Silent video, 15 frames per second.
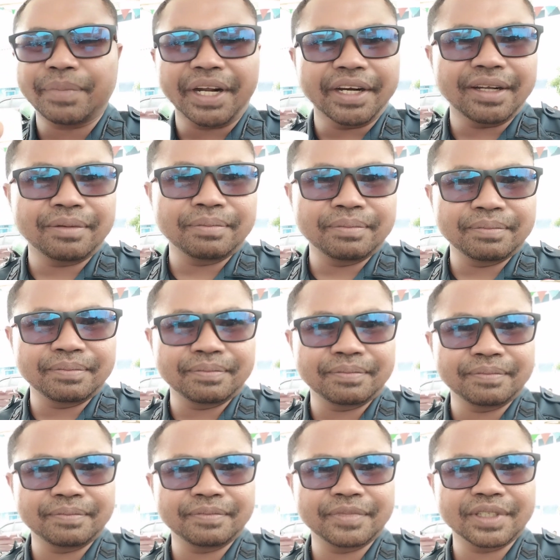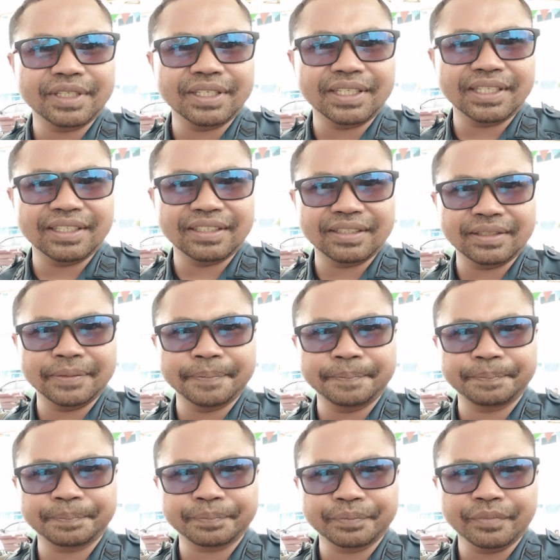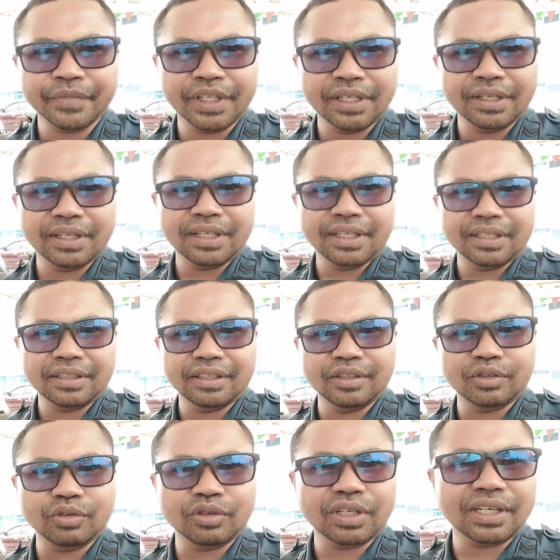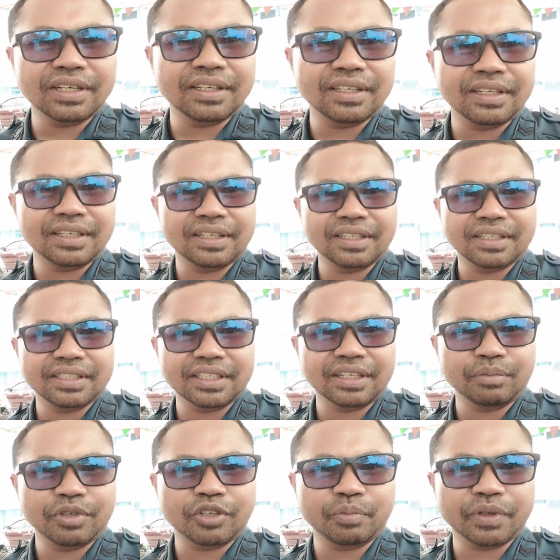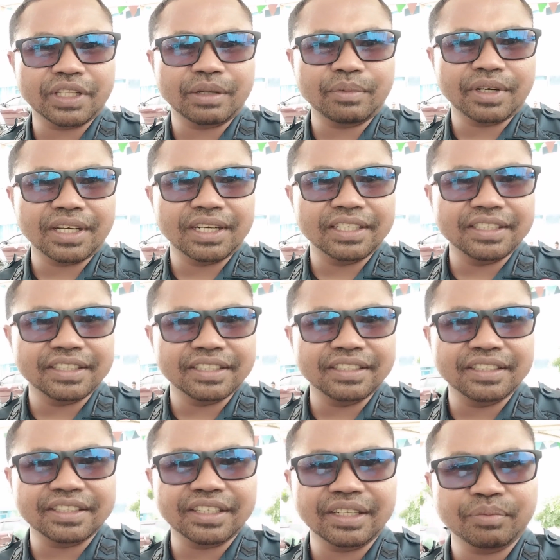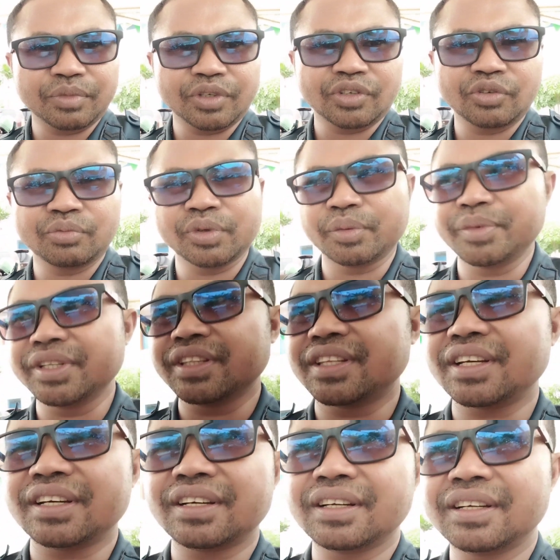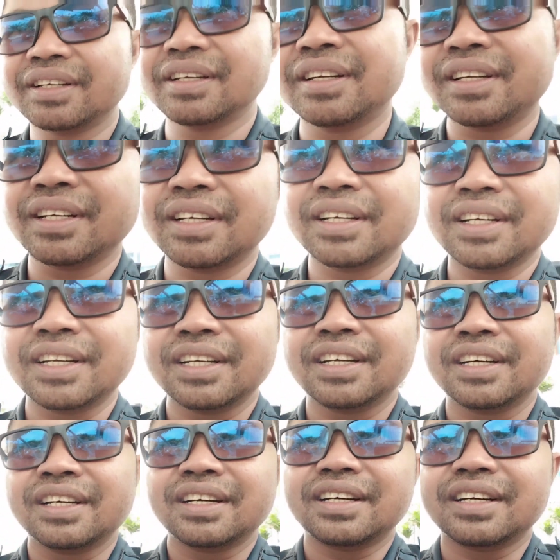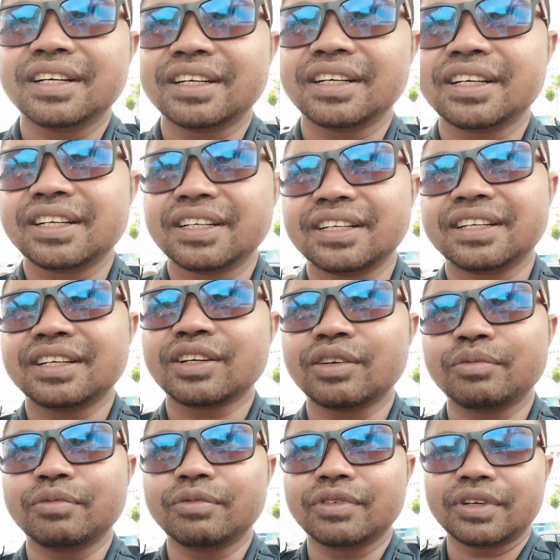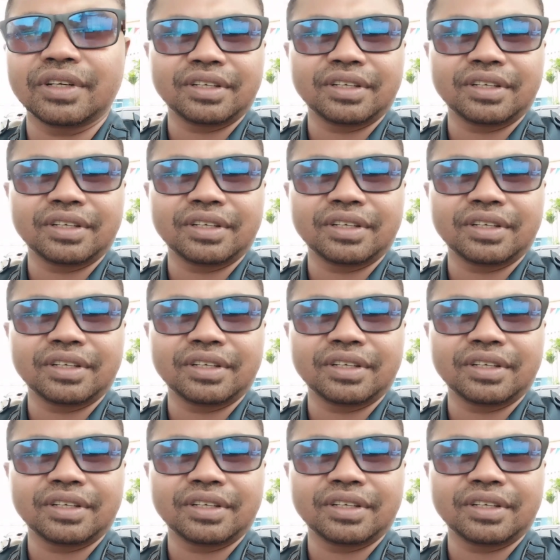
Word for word: bui yang padam dan tentu karena saya baru pertama kali di sini saya mau meminta uh,